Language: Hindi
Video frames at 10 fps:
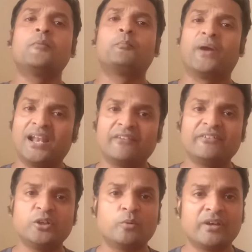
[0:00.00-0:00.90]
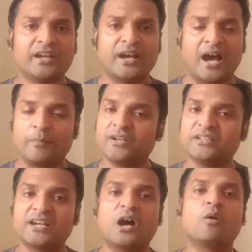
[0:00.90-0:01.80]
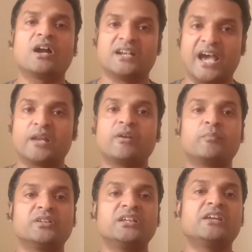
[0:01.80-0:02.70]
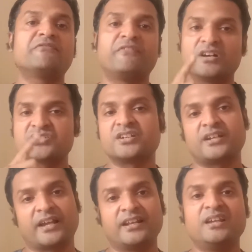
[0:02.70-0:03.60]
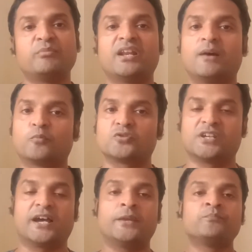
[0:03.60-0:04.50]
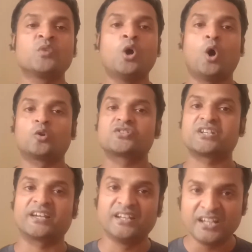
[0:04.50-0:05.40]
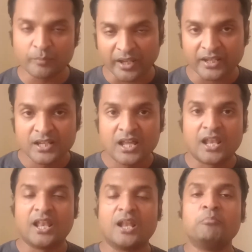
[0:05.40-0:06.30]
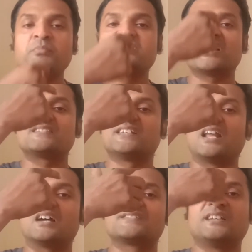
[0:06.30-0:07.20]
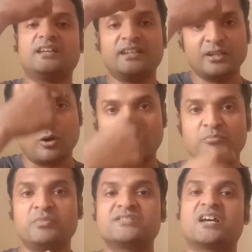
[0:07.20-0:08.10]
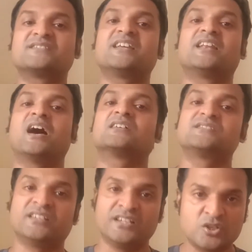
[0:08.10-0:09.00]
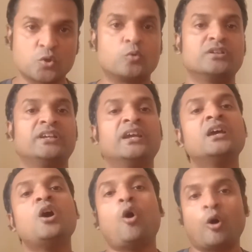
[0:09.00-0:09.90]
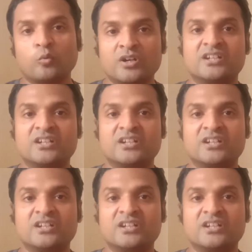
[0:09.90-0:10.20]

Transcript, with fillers: पहले वीडियो में आपने देखा होगा डायनामिक ब्रीदिंग की फर्स्ट टेक्निक मैंने आपको सिखाई और उस टेक्निक में लंबी सांसें नाक से लेनी है और लंबी सांसें नाक से ही छोड़नी है और वो